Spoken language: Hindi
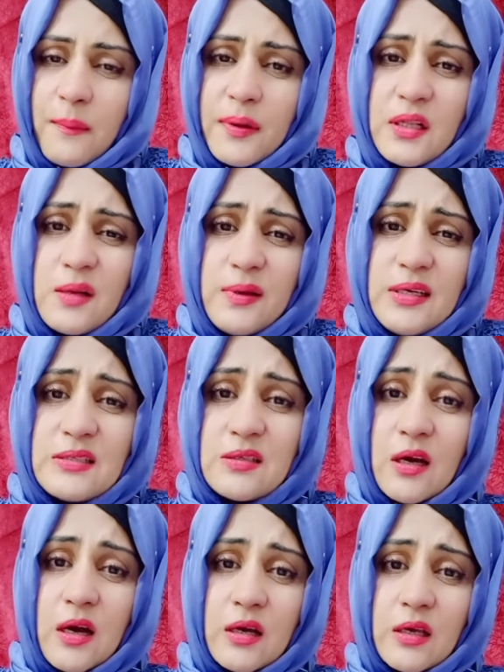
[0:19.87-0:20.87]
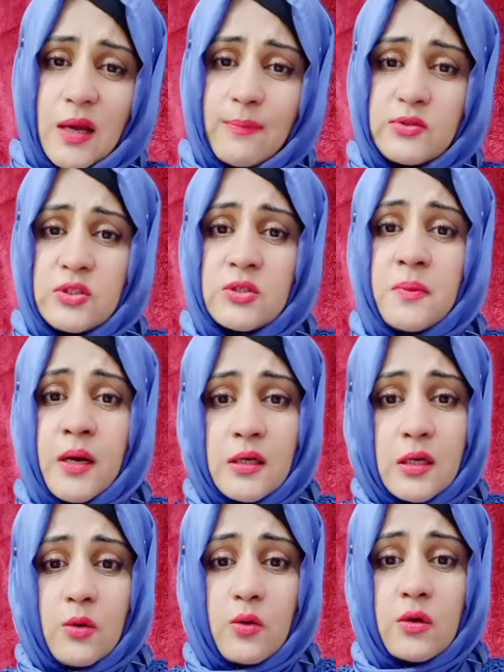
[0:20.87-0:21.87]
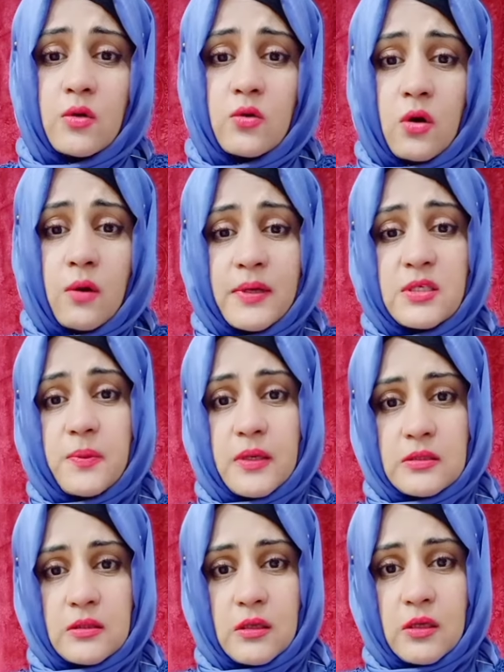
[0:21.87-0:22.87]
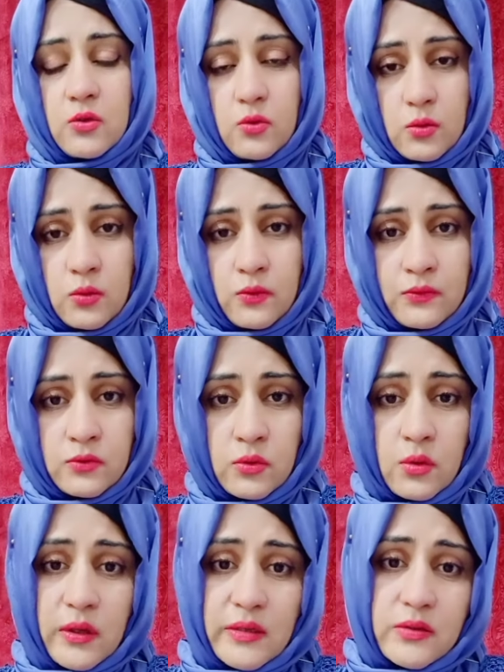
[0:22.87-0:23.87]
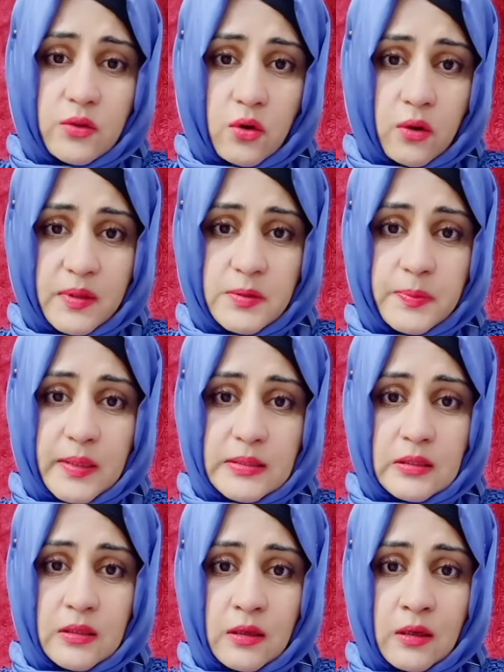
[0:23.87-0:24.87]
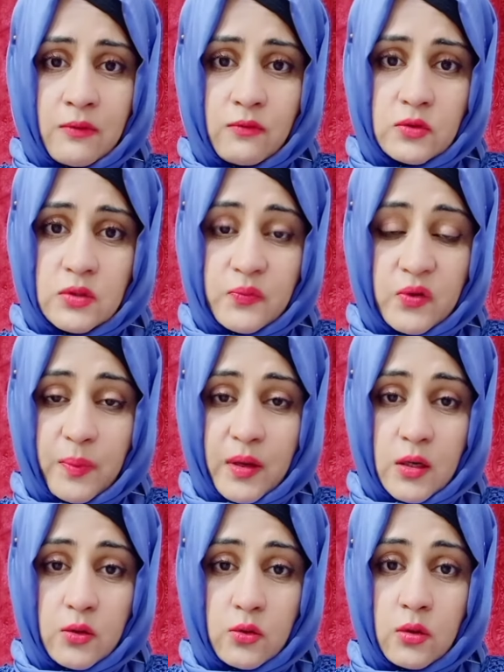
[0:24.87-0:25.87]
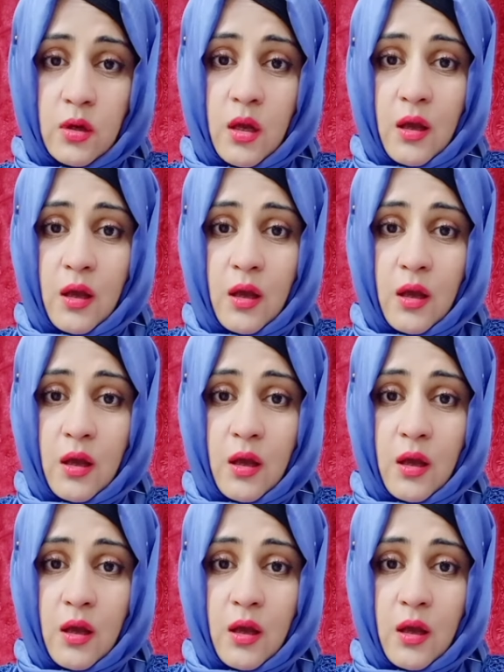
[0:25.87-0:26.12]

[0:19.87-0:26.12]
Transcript: मतलब इस तरह के आप जजमेंटल होकर कमेंट्स पास करें तो जो लोग ऐसे कमेंट्स पास करें ना वो सबसे पहले तो